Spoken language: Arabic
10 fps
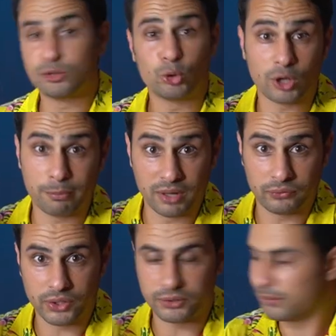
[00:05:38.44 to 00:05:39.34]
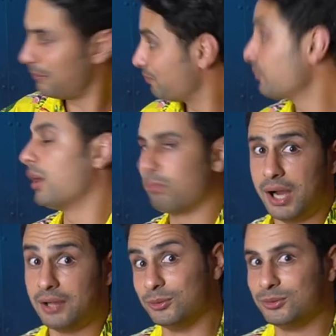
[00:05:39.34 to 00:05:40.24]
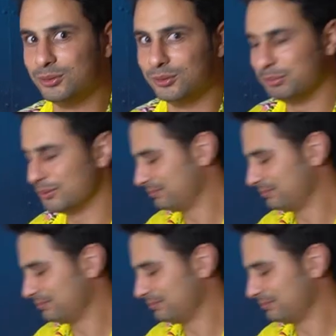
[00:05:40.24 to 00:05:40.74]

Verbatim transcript: شكرا ماي فريند راح اليوتيوب